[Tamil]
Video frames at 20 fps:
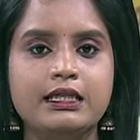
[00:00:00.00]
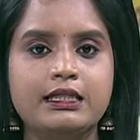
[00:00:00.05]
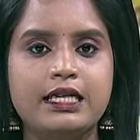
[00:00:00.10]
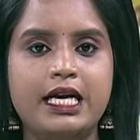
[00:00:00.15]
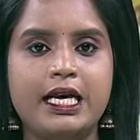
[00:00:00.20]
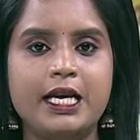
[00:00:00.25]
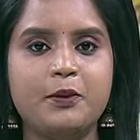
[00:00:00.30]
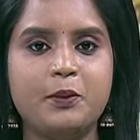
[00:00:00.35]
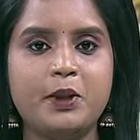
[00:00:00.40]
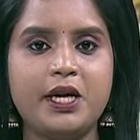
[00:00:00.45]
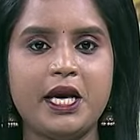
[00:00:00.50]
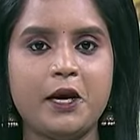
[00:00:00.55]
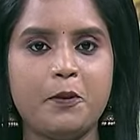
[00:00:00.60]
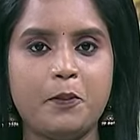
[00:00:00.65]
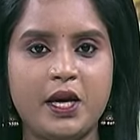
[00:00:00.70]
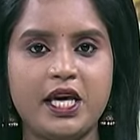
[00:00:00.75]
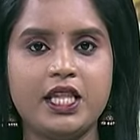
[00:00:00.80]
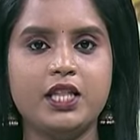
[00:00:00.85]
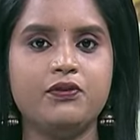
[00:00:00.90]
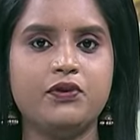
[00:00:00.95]
கனமழை
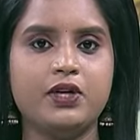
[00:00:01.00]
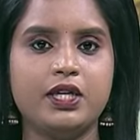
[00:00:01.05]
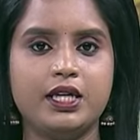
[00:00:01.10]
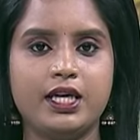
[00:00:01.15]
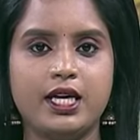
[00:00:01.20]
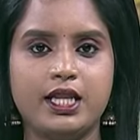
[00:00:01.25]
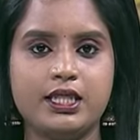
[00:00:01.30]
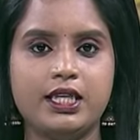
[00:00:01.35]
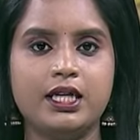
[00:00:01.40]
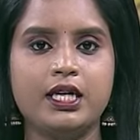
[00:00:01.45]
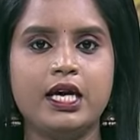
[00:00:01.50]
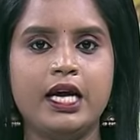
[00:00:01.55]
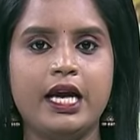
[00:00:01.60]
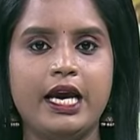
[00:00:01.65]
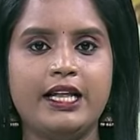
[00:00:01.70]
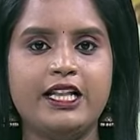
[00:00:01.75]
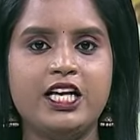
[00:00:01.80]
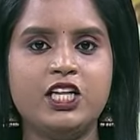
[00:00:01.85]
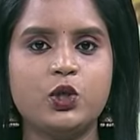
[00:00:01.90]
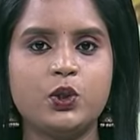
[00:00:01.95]
பெய்து வருகிறது
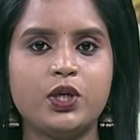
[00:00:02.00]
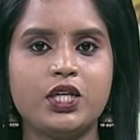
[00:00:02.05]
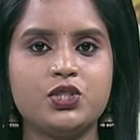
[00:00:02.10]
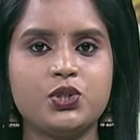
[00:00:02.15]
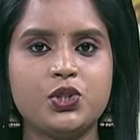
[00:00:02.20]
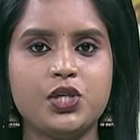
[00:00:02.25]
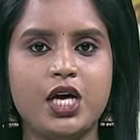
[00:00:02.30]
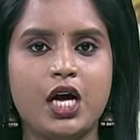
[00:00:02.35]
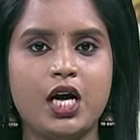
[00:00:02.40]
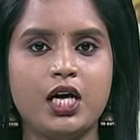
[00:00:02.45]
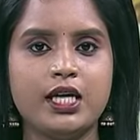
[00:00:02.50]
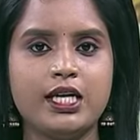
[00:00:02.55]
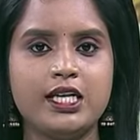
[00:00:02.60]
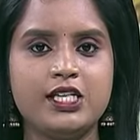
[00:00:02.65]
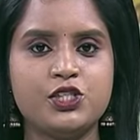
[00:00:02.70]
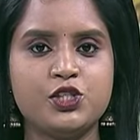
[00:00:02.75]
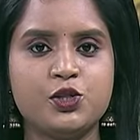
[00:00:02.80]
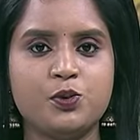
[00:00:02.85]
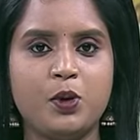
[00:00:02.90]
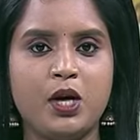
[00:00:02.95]
இதன் தொடர்ச்சியாக
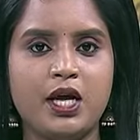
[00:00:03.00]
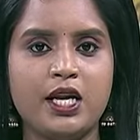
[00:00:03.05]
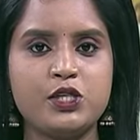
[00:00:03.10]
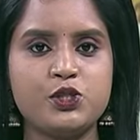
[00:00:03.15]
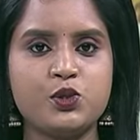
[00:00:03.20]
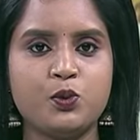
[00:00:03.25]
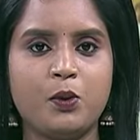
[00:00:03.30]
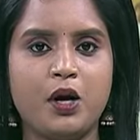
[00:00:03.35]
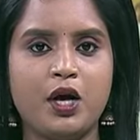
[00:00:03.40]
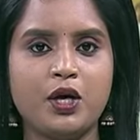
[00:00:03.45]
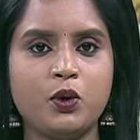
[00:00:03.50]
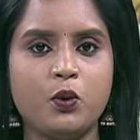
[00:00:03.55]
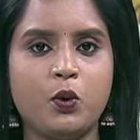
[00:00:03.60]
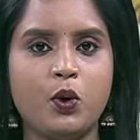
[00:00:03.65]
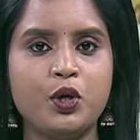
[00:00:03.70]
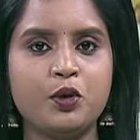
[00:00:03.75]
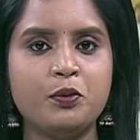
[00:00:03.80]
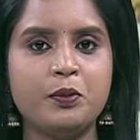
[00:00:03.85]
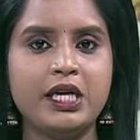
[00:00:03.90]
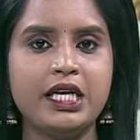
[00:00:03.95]
இன்று மாலை சுமார்
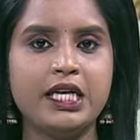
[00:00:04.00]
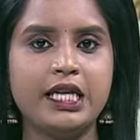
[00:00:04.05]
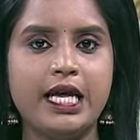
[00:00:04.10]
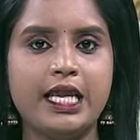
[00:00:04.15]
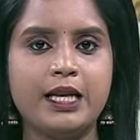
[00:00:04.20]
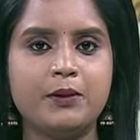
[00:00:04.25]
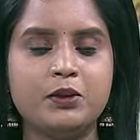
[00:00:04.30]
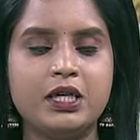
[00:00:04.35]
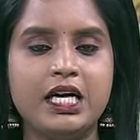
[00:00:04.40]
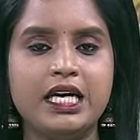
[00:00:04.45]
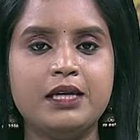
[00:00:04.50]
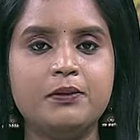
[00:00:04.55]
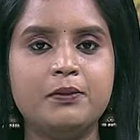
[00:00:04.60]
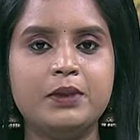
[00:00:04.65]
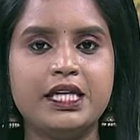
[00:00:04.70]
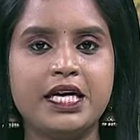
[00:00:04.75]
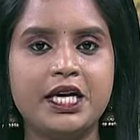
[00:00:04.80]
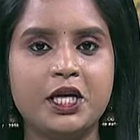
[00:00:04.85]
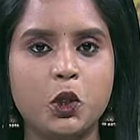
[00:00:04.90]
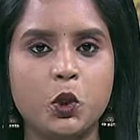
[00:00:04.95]
ஒரு மணி நேரம்
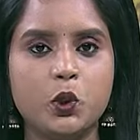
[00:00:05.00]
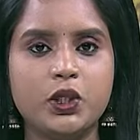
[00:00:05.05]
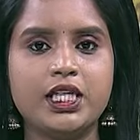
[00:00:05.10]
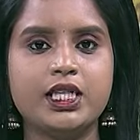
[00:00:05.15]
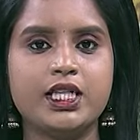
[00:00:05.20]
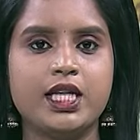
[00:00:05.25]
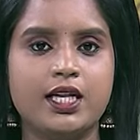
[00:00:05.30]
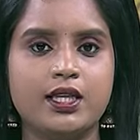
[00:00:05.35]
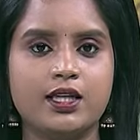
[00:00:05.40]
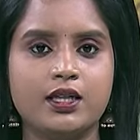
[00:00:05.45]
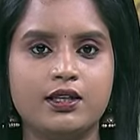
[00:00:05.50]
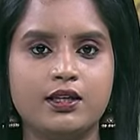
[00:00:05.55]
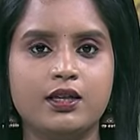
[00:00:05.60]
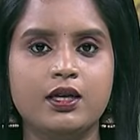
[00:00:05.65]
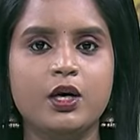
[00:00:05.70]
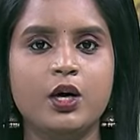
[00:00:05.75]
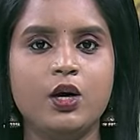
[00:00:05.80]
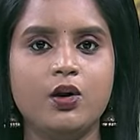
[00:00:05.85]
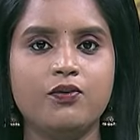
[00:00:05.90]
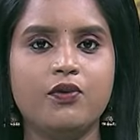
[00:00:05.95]
கனமழை கொட்டி தீர்த்தது
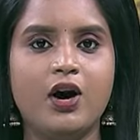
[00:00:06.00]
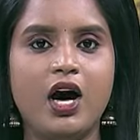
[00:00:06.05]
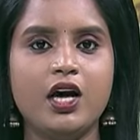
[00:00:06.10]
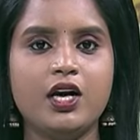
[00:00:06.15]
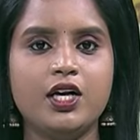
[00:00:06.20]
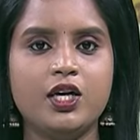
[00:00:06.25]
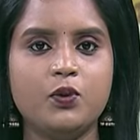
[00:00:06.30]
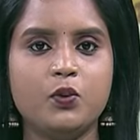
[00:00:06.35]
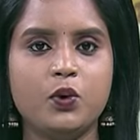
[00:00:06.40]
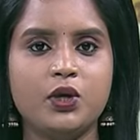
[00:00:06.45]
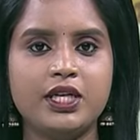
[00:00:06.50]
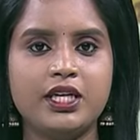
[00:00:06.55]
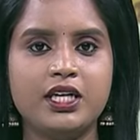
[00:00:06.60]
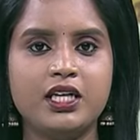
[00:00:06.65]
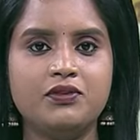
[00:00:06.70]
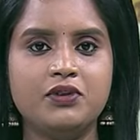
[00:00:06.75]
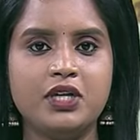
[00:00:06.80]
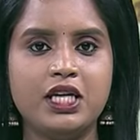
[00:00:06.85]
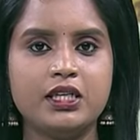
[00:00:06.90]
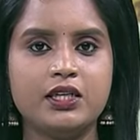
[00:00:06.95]
வாகன
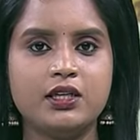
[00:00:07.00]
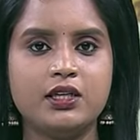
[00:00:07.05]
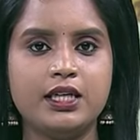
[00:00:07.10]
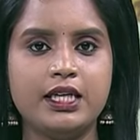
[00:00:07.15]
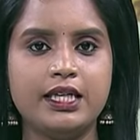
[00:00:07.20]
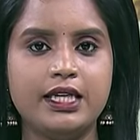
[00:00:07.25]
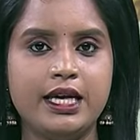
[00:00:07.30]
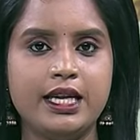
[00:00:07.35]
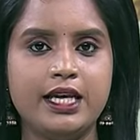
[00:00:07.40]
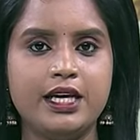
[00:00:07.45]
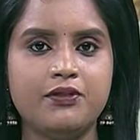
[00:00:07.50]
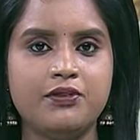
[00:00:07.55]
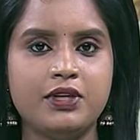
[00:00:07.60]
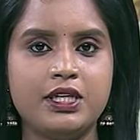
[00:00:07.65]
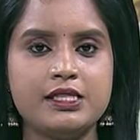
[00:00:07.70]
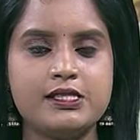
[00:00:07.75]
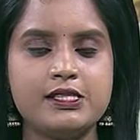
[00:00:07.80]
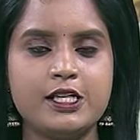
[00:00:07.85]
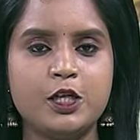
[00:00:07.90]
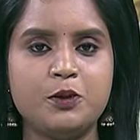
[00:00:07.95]
ஓட்டிகள் விளக்குகளை
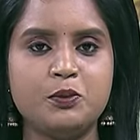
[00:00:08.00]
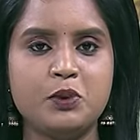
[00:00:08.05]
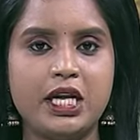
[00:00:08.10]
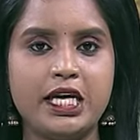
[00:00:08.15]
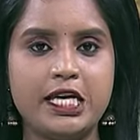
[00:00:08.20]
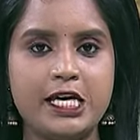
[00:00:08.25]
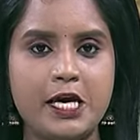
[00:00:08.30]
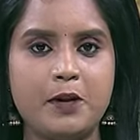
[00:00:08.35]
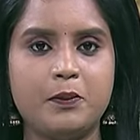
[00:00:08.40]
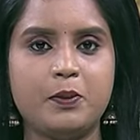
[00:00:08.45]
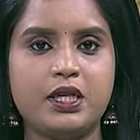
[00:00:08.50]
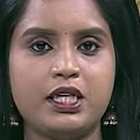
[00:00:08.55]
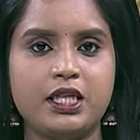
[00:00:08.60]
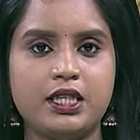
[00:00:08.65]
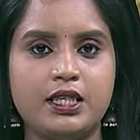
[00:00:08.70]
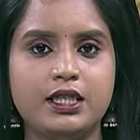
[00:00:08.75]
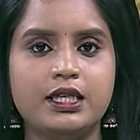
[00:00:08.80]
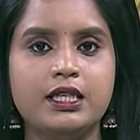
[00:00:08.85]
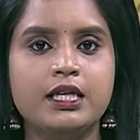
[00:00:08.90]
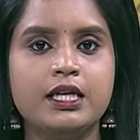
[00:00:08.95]
எரியவிட்டு செல்லும் நிலை ஏற்பட்டது